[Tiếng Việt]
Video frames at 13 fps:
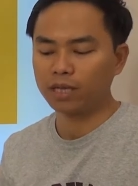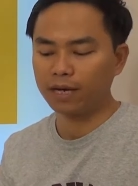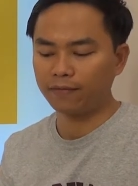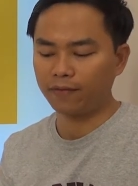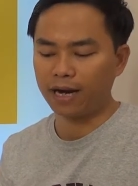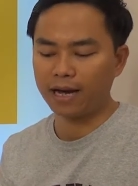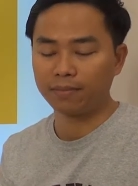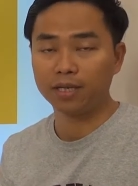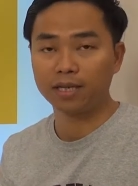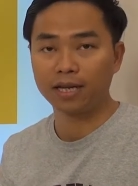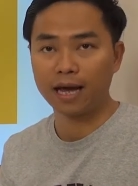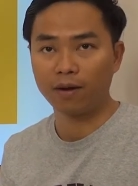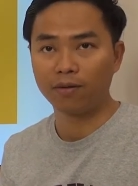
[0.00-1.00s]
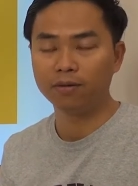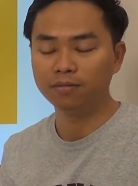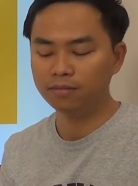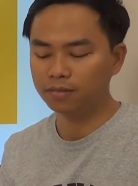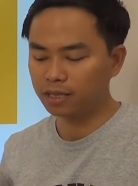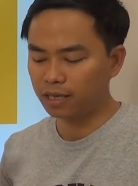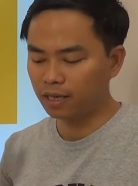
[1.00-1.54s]
thì chúng ta phải làm như thế nào
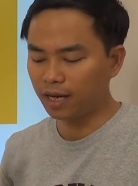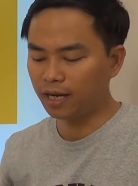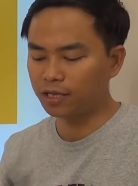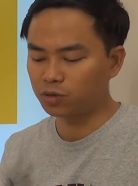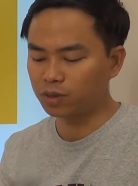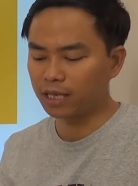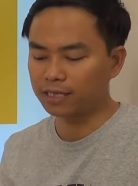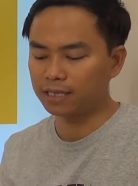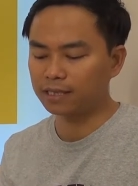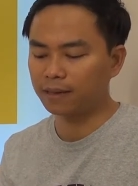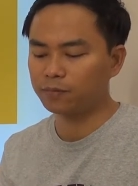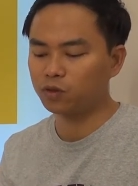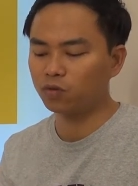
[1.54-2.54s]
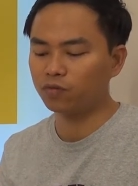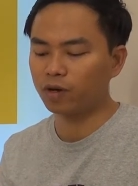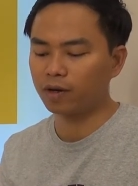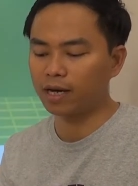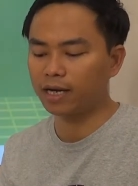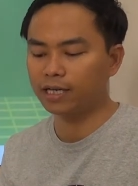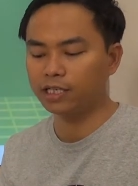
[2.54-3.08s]
thì ở đây chúng ta sẽ tập
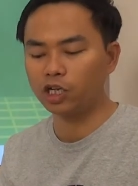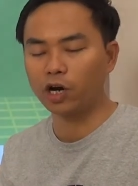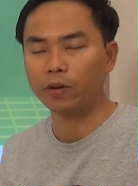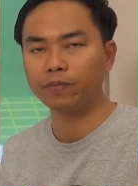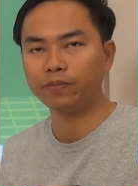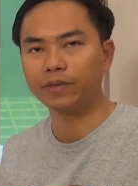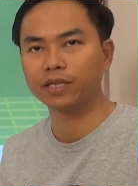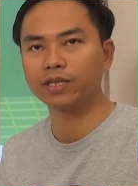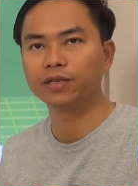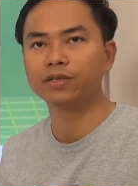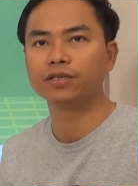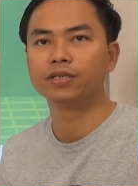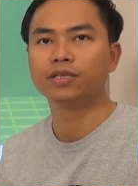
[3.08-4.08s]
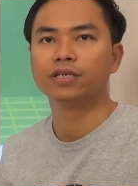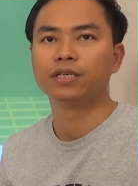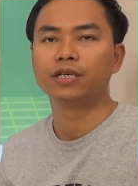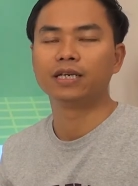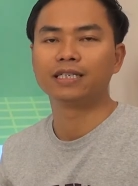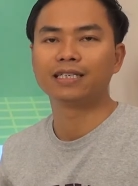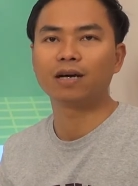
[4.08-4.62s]
trung vào các cái nhóm mà tư
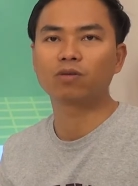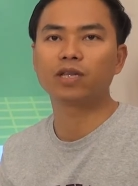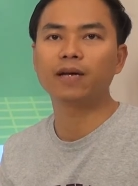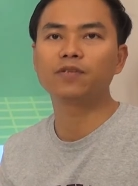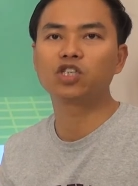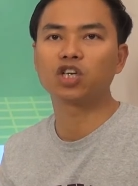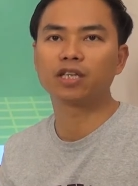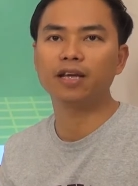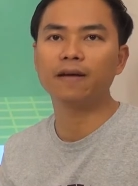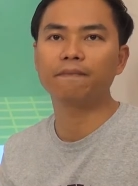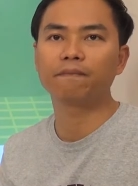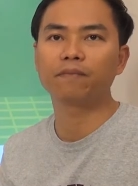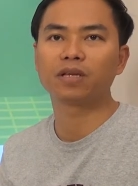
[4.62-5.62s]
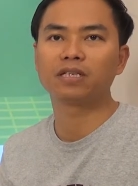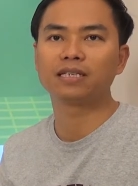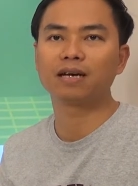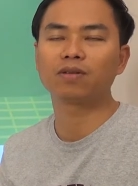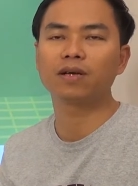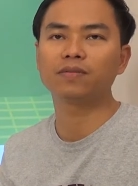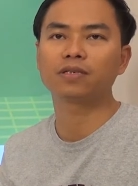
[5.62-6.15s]
ờ, giao tiếp trực tiếp
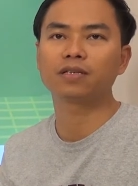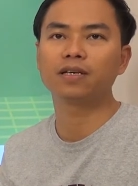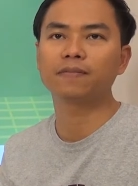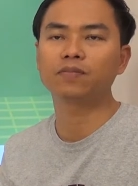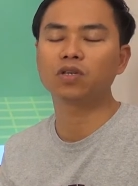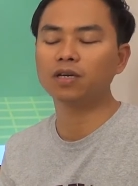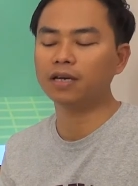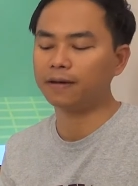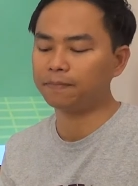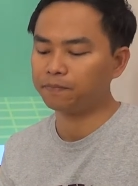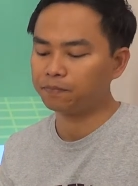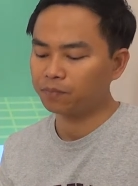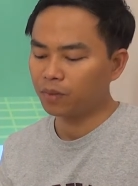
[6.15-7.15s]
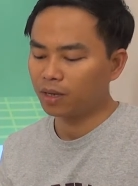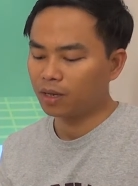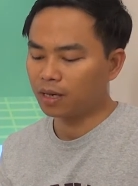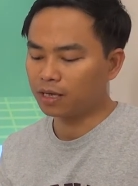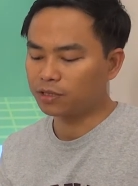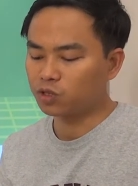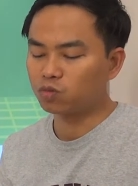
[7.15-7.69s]
giao tiếp trực tiếp tức là
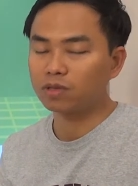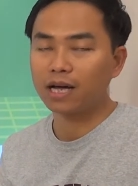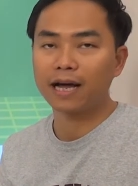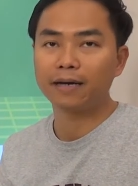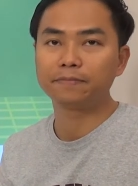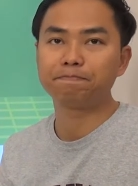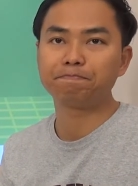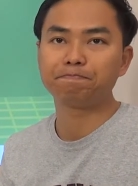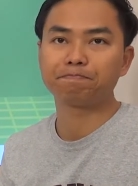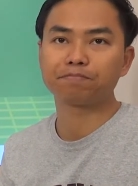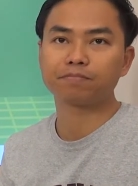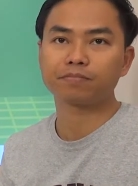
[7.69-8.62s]
ờ, chúng ta